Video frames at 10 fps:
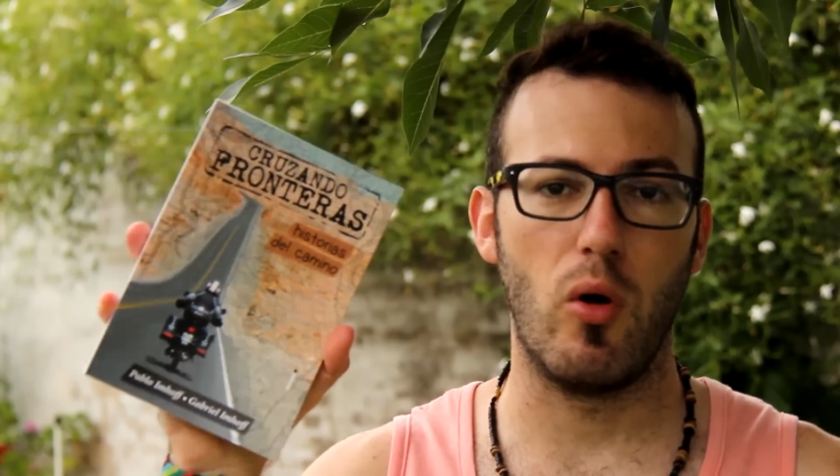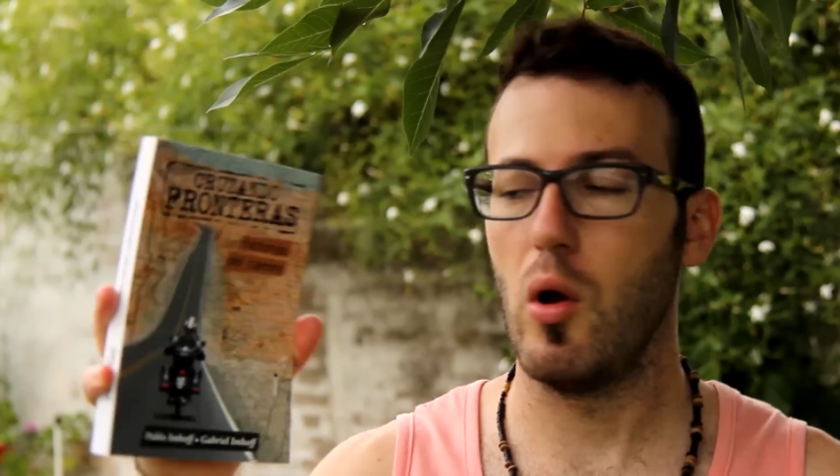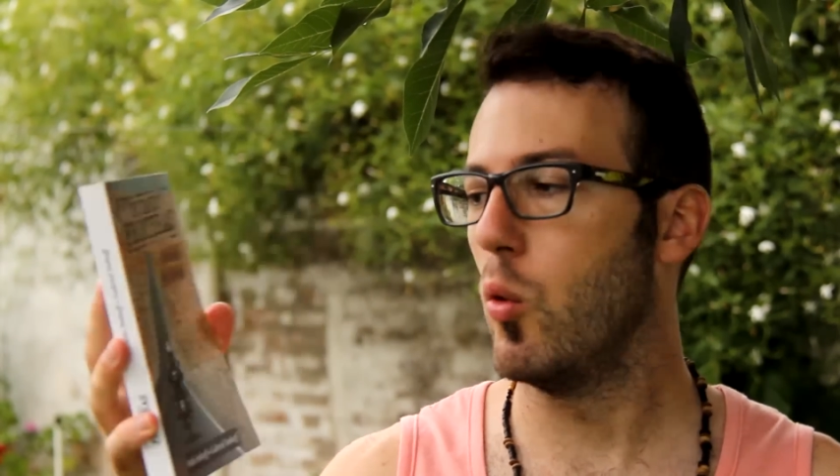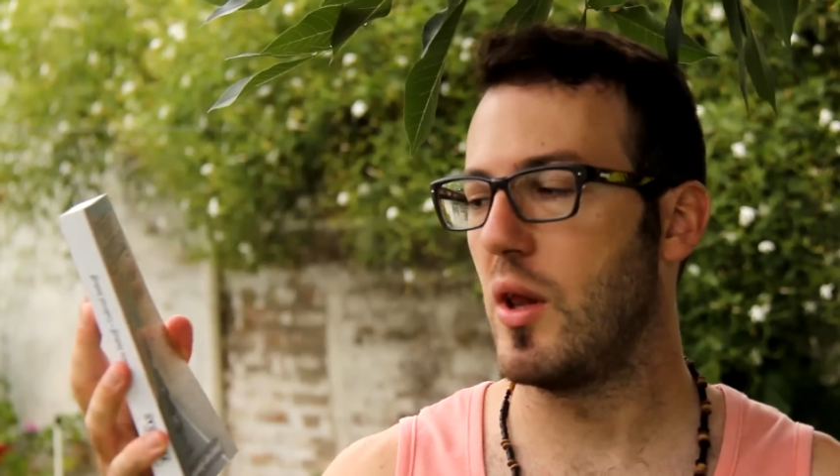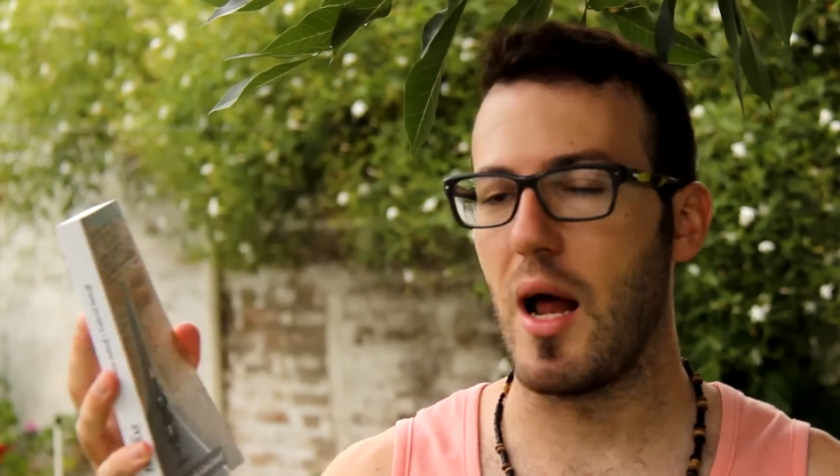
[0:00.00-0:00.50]
o
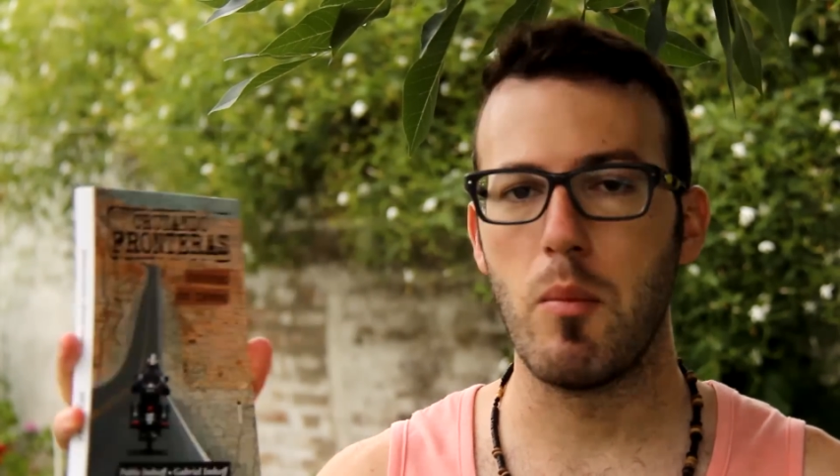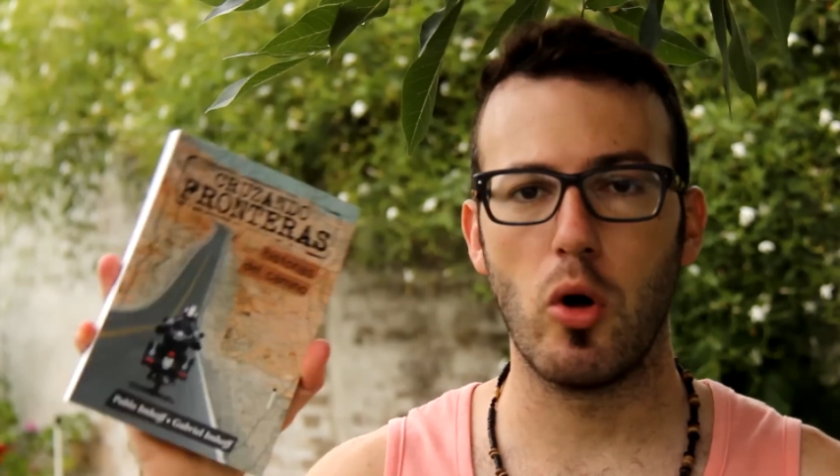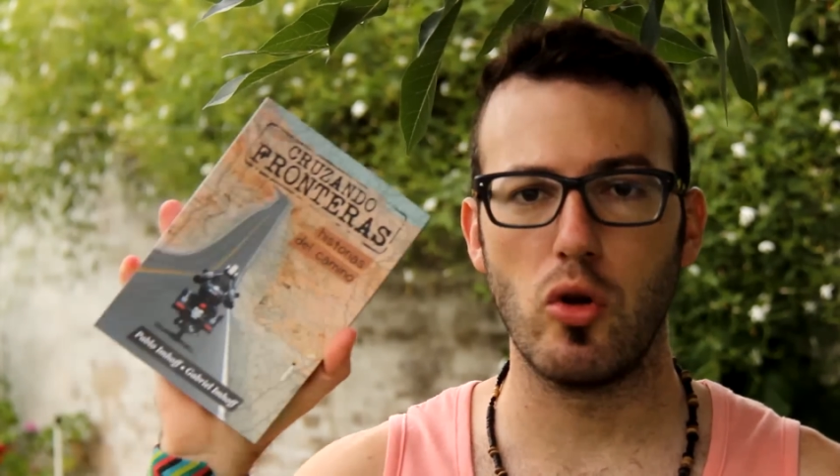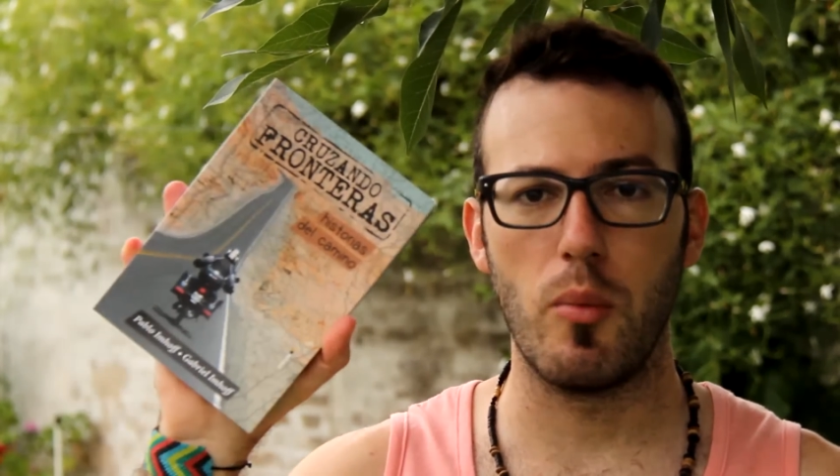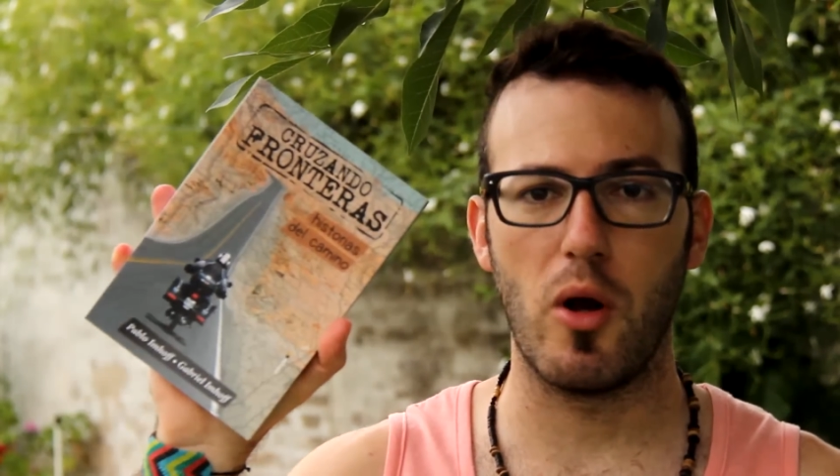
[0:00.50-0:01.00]
les gustan las
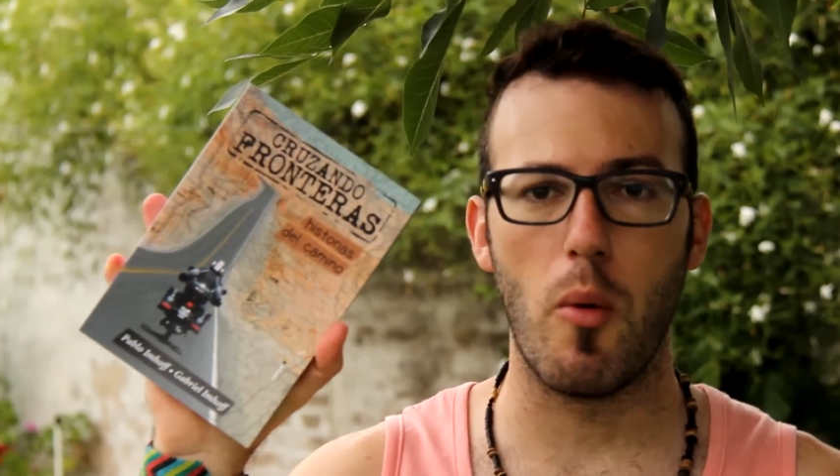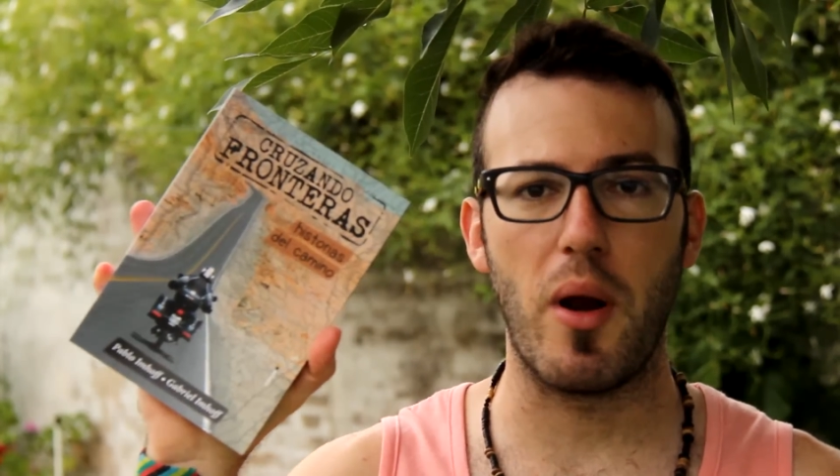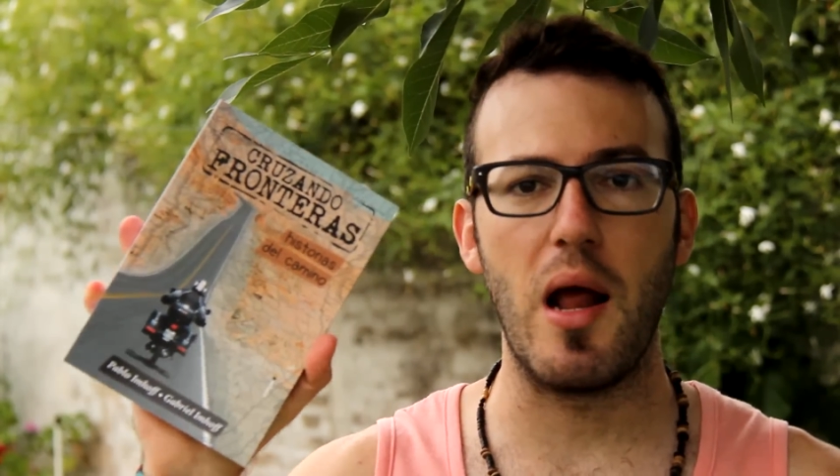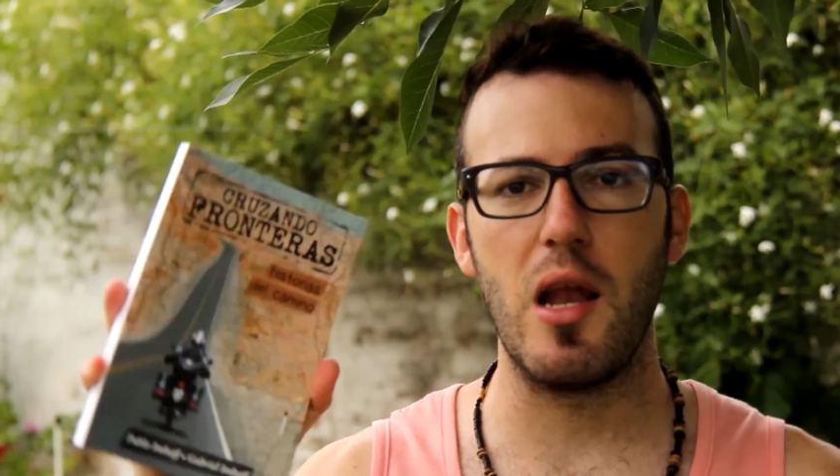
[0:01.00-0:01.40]
motos, me compran